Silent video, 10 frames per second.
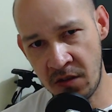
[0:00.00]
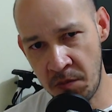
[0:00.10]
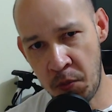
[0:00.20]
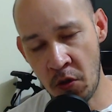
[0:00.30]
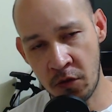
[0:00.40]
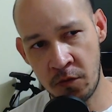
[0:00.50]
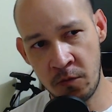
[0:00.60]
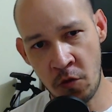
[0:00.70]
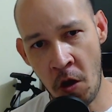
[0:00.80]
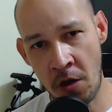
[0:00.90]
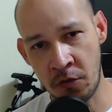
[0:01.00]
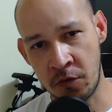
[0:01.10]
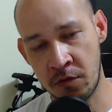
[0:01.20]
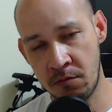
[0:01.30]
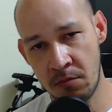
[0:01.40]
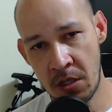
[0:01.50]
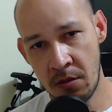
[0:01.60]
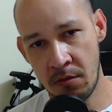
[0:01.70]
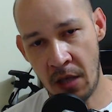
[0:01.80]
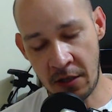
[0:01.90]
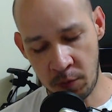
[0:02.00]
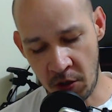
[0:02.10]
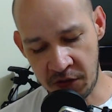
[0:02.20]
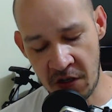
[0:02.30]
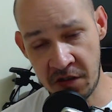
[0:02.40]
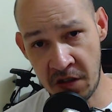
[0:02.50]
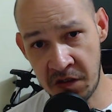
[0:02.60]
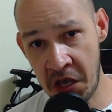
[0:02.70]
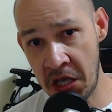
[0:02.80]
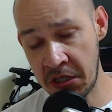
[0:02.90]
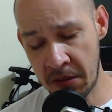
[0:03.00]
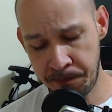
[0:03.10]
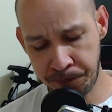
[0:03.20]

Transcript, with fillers: e poucos jogos, Xbox 360,